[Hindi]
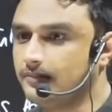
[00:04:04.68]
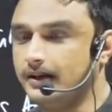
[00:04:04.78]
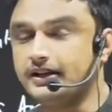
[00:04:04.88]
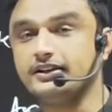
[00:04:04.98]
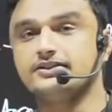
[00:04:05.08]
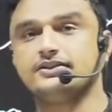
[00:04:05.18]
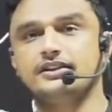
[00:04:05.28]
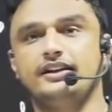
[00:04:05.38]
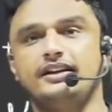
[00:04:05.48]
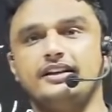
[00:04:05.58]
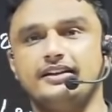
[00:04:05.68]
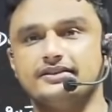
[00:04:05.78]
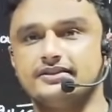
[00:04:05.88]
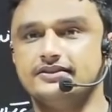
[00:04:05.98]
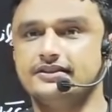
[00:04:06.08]
मैट्रिक्स दे दी
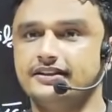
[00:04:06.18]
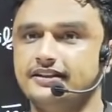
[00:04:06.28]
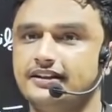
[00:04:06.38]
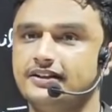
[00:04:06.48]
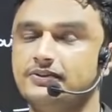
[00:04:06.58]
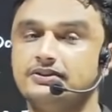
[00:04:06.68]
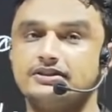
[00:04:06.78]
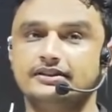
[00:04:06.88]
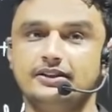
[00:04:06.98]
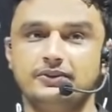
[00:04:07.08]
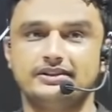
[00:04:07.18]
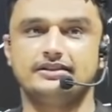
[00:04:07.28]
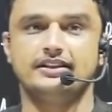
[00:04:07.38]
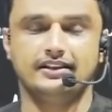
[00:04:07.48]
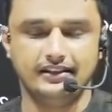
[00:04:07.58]
इंटीग्रेशन से दिया डिफरेंशियल
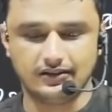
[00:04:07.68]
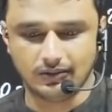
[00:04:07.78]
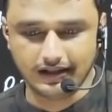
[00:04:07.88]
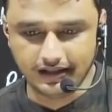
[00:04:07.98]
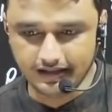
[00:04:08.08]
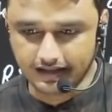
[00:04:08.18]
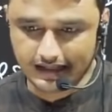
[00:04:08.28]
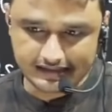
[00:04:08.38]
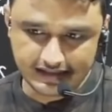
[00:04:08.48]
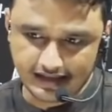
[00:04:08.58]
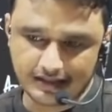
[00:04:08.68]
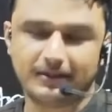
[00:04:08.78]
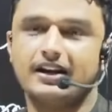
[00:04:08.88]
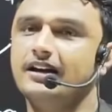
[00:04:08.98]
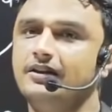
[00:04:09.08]
इक्वेशन दे दी तो लेकिन ऐसा हर
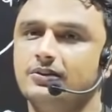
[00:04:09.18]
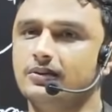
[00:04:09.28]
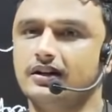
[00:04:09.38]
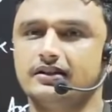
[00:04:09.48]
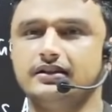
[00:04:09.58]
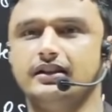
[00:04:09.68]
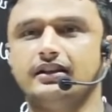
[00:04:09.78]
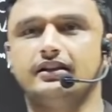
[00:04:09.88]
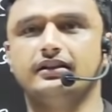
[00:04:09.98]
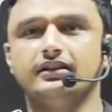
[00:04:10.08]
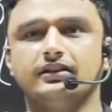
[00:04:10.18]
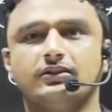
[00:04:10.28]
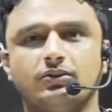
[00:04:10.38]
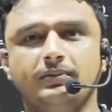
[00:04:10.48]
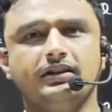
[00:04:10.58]
बार नहीं होगा ठीक है ना
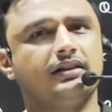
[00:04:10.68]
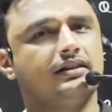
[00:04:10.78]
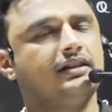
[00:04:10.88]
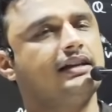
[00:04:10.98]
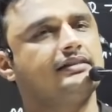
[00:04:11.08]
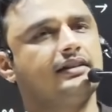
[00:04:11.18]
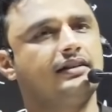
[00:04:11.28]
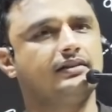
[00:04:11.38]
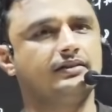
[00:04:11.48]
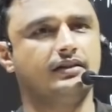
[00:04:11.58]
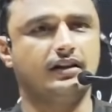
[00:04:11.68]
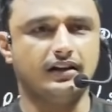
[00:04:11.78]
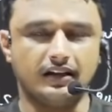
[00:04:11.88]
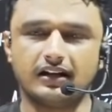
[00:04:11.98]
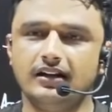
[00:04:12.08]
और उम्मीद करते हैं कि ऐसा
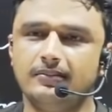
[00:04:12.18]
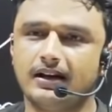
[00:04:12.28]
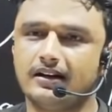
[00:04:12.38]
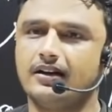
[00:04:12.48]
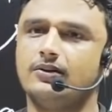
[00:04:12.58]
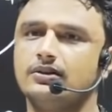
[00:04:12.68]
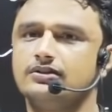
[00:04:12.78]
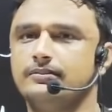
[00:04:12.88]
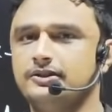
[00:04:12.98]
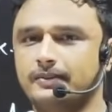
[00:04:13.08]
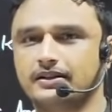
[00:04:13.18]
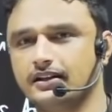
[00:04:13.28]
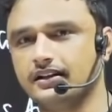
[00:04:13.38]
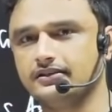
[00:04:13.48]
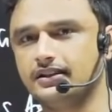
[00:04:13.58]
अगली बार ना होगी सब इंस्पेक्टर
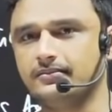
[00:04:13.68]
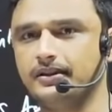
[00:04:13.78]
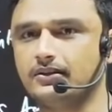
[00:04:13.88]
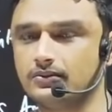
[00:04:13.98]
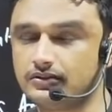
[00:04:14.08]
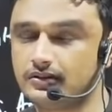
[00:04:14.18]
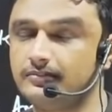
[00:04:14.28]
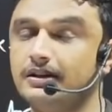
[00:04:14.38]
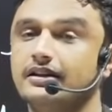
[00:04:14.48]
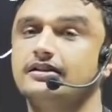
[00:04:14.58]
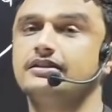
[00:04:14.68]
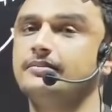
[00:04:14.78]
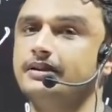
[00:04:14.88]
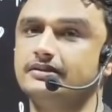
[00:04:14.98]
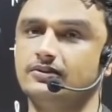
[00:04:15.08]
के एग्ज़ाम में या कॉन्स्टेबल के
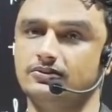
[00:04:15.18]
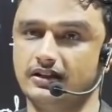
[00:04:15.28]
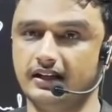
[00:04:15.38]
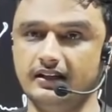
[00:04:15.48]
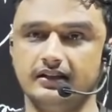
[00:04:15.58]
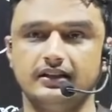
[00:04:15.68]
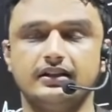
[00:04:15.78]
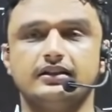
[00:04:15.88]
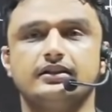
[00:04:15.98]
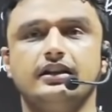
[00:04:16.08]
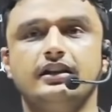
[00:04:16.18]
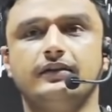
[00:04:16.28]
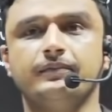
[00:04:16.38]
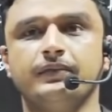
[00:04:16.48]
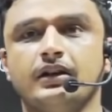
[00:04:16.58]
एग्ज़ाम में ऐसा कुछ आए ठीक है ना
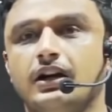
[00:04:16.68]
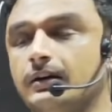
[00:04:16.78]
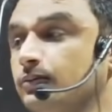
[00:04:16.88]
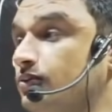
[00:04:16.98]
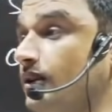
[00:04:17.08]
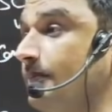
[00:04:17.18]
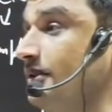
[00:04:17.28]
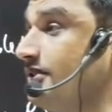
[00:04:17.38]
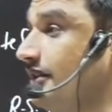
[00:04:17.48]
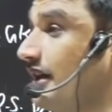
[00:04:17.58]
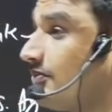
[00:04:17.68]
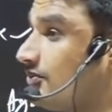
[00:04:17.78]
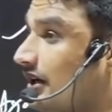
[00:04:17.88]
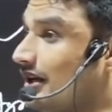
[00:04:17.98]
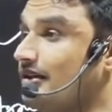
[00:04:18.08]
अब उसके पीछे कि आप
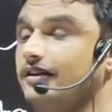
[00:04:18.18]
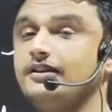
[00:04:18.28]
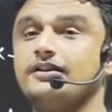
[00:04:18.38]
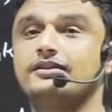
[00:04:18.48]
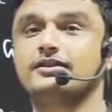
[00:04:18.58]
सारा दिन ही